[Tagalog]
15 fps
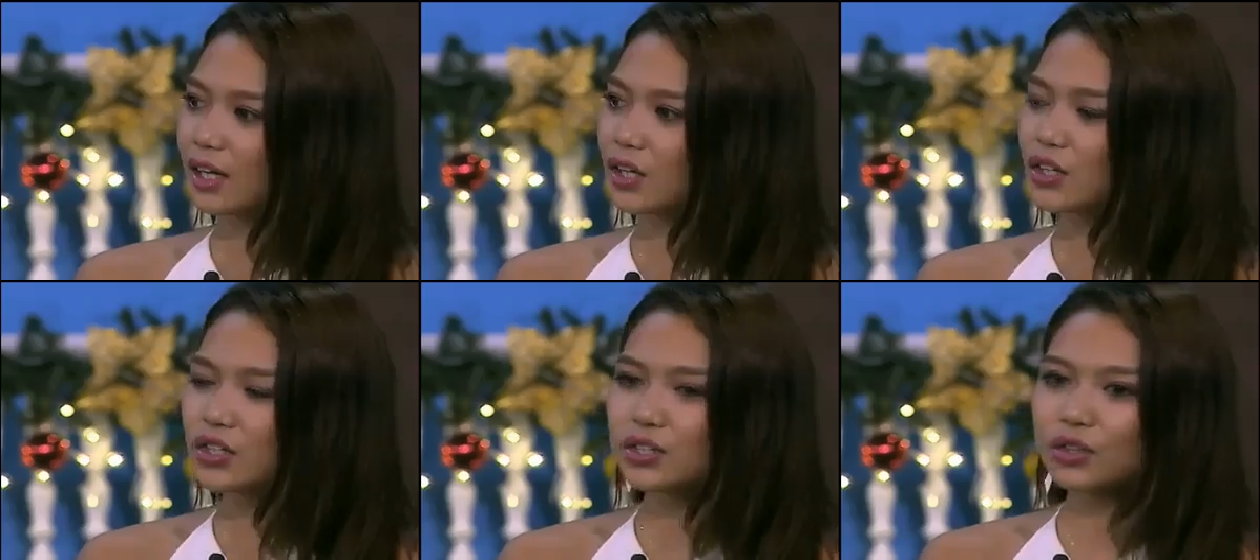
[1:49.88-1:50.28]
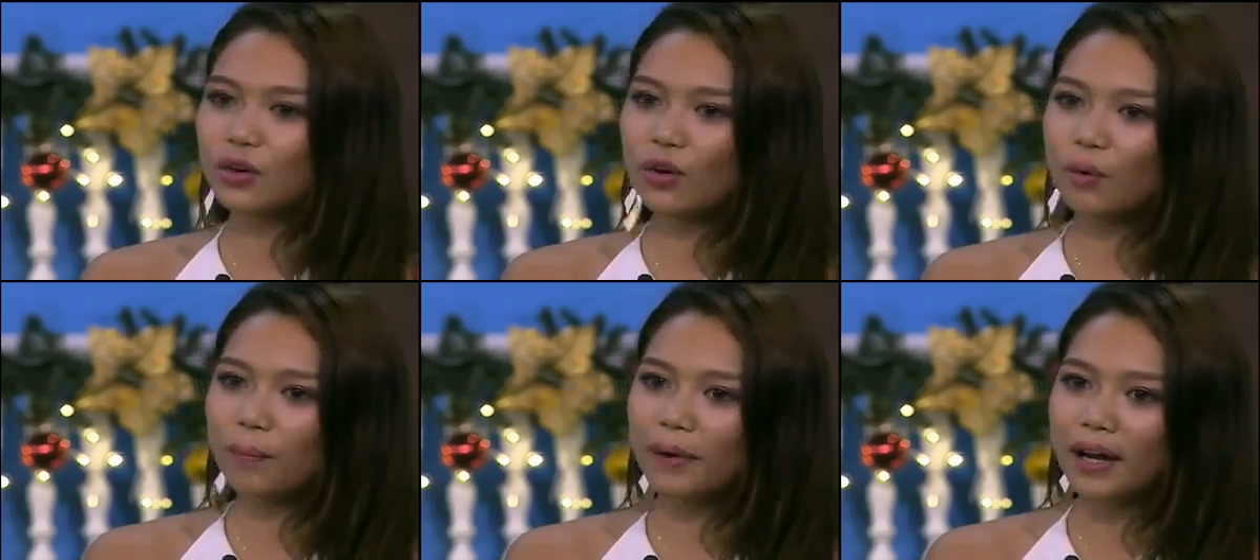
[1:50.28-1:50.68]
Gusto
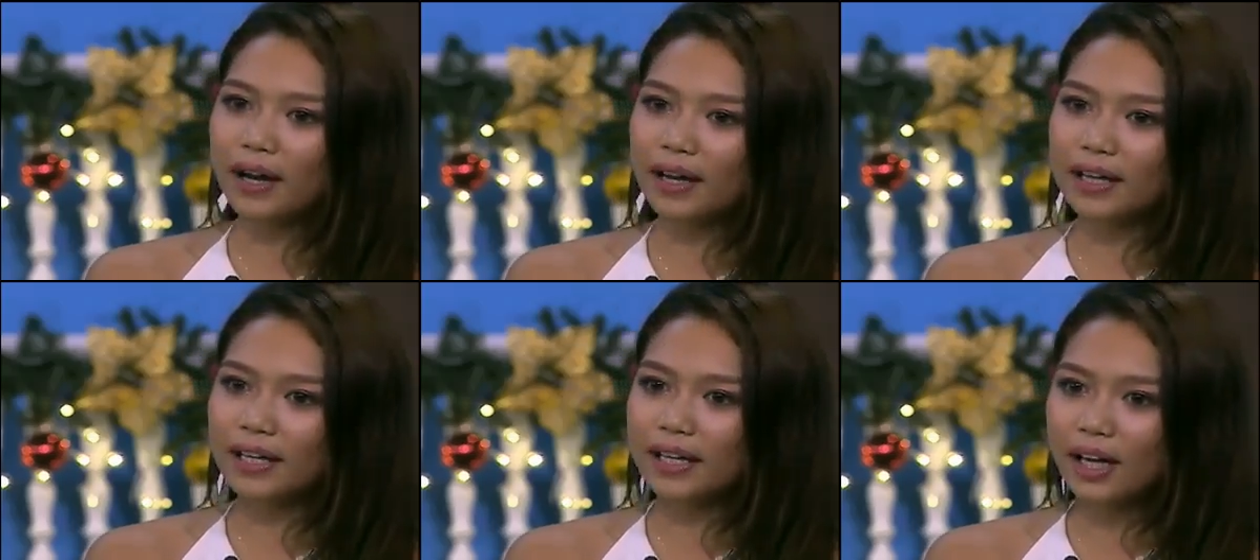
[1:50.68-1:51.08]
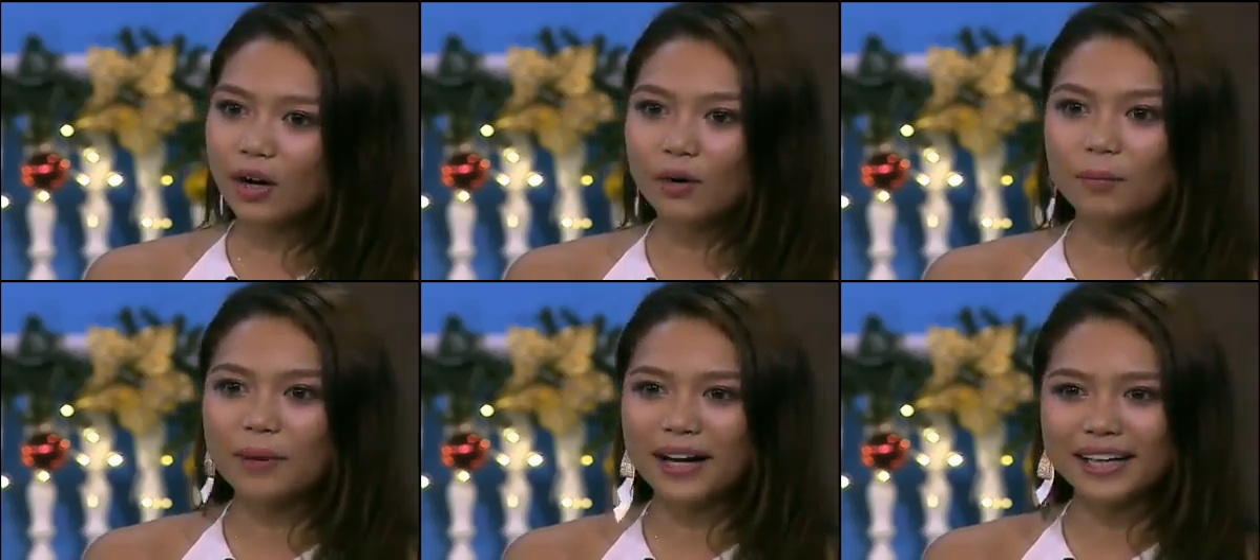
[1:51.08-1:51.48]
ko pa
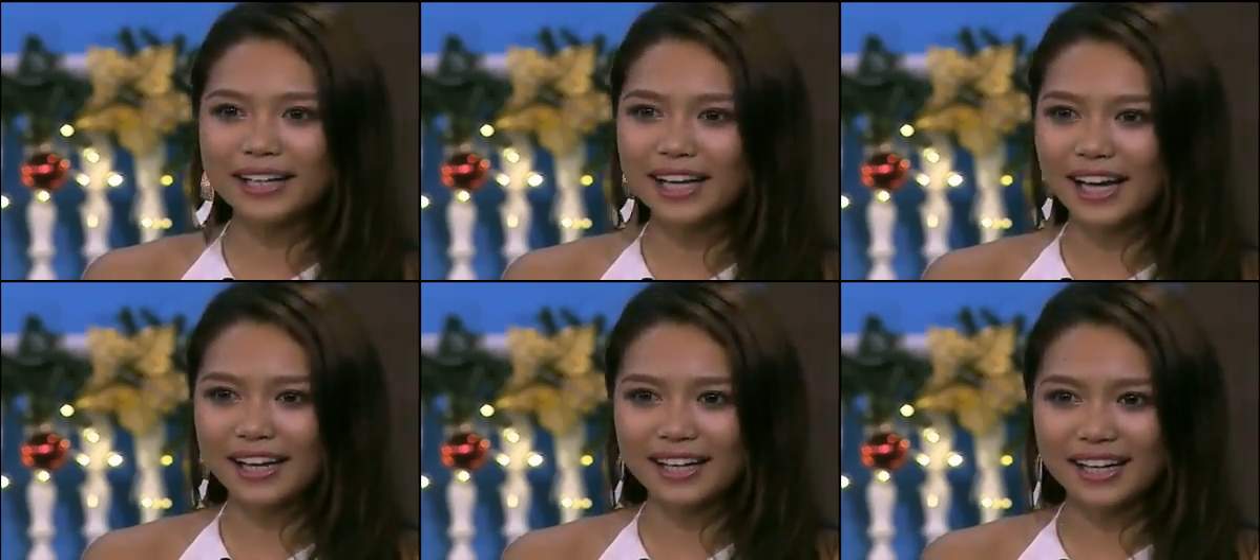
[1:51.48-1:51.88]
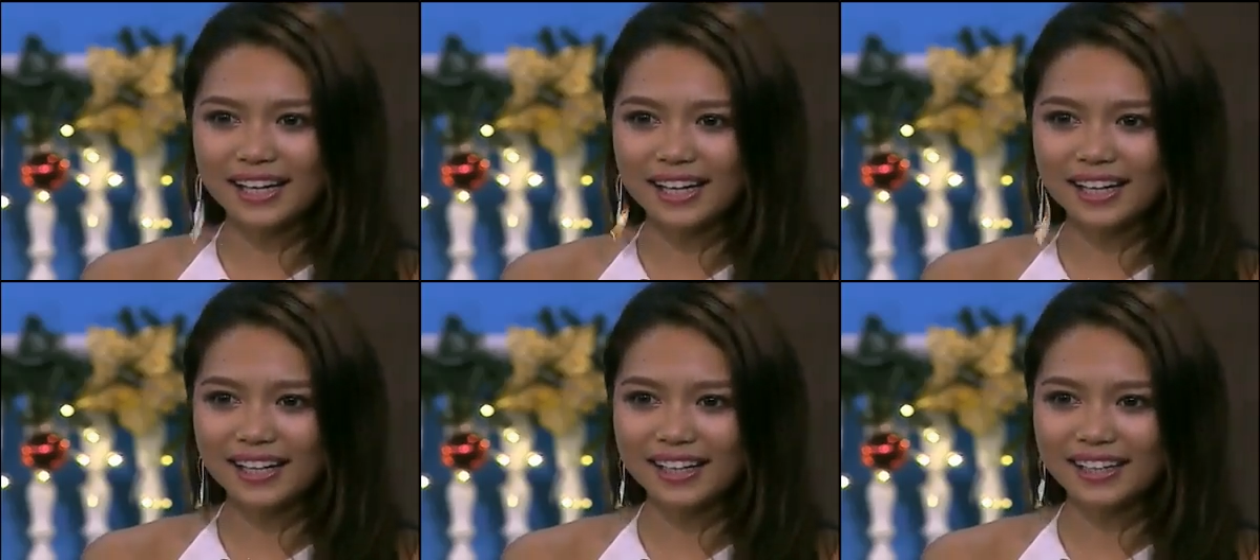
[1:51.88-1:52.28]
ikaw
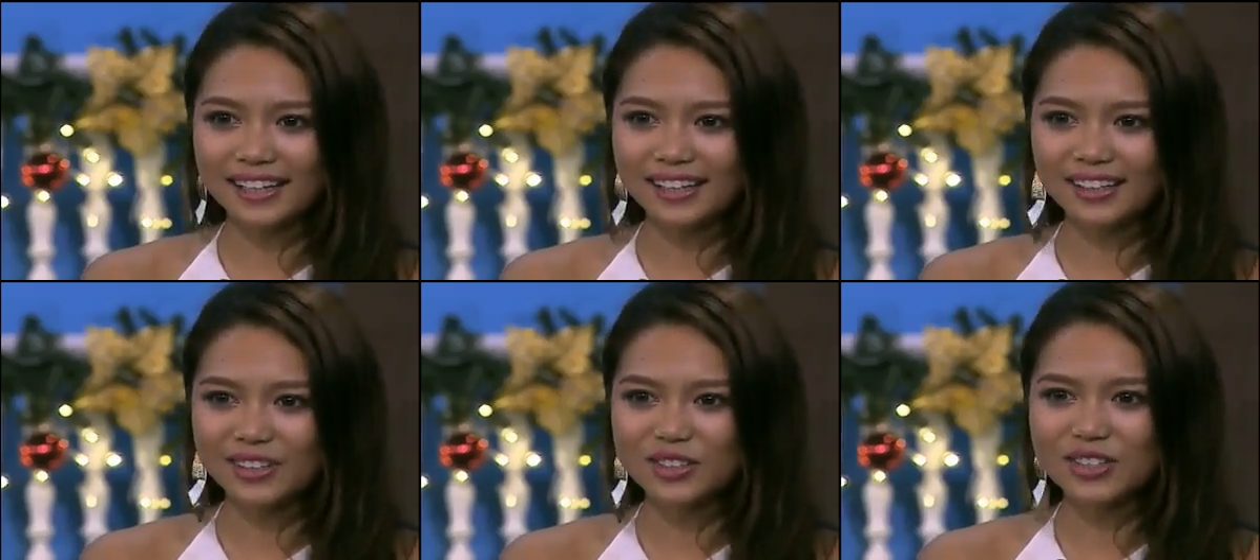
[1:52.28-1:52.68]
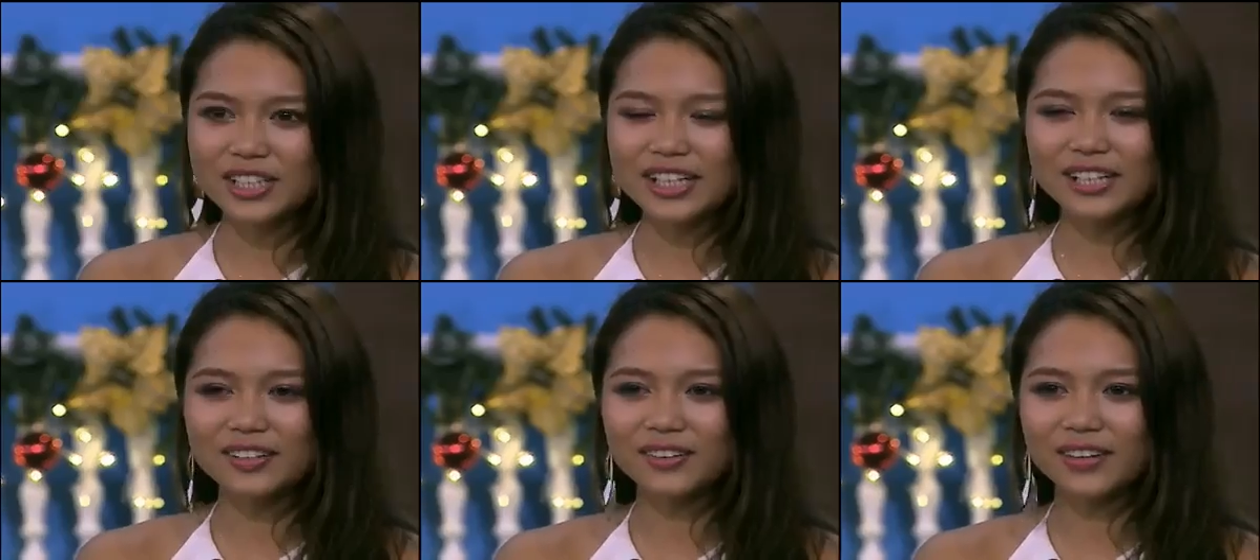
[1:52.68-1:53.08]
makilala kung
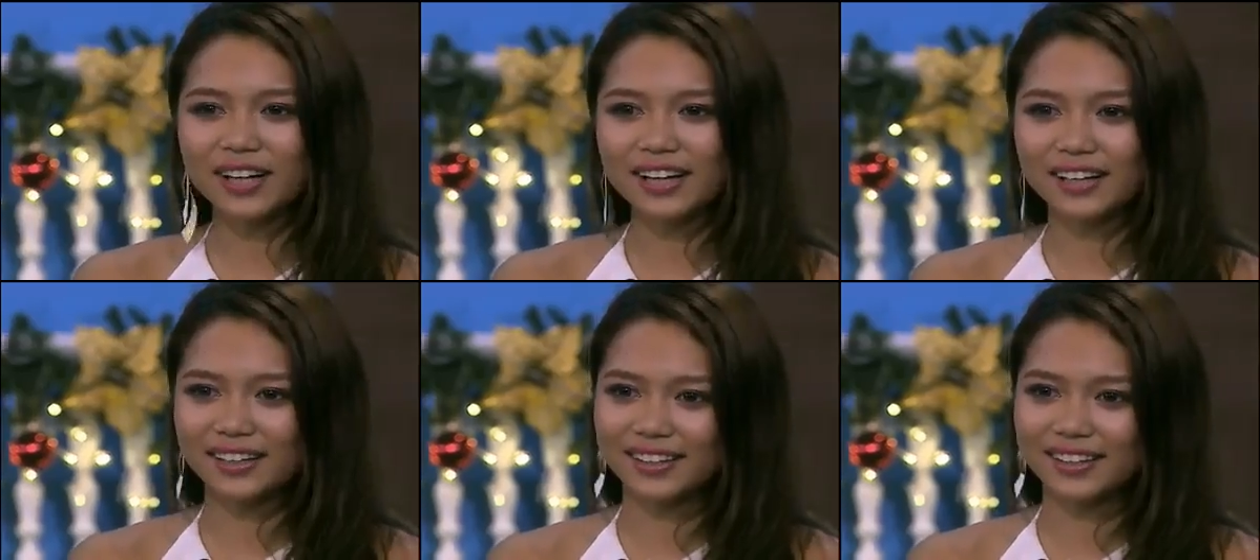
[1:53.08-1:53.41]
sino ka.